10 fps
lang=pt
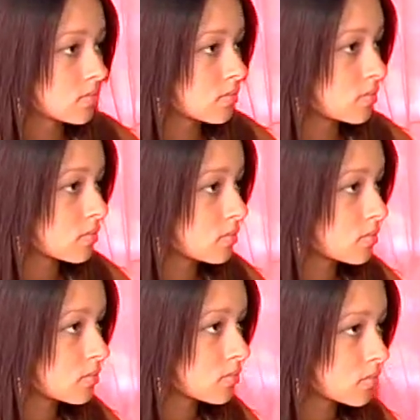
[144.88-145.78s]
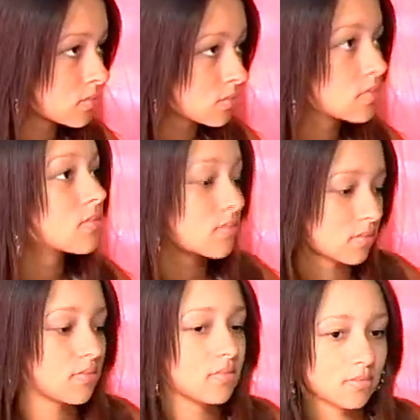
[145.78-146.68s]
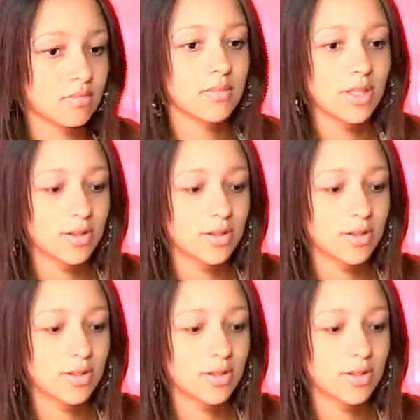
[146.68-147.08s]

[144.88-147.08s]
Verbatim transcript: com o dinheiro arrecadado aqui.